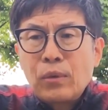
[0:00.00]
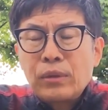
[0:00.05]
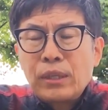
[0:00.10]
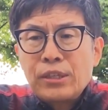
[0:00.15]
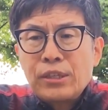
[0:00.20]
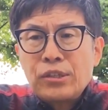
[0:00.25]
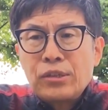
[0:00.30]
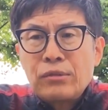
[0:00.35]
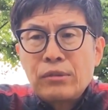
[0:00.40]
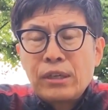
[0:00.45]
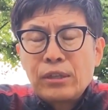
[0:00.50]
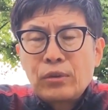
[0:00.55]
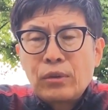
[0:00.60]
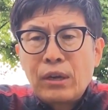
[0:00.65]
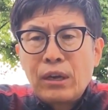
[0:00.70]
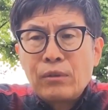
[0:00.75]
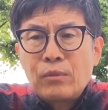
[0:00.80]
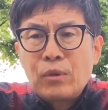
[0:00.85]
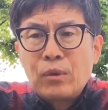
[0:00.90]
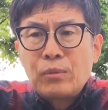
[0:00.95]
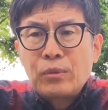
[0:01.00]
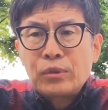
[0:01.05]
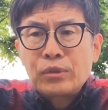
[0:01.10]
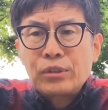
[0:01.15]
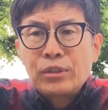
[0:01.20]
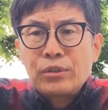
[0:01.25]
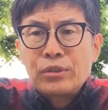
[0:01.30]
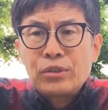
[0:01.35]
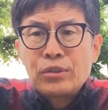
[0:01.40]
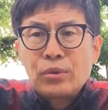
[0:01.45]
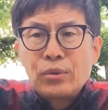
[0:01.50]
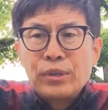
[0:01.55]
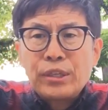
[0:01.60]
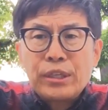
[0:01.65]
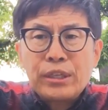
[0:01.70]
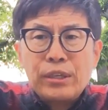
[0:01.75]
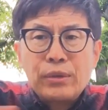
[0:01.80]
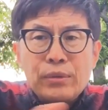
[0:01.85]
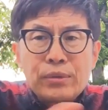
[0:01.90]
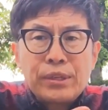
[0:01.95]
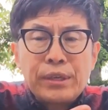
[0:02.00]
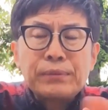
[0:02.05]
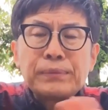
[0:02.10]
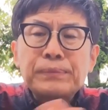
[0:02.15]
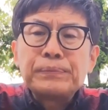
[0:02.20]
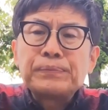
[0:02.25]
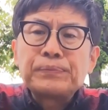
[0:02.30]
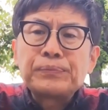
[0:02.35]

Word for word: 同じようなトラウマを持ってる人を引き寄せる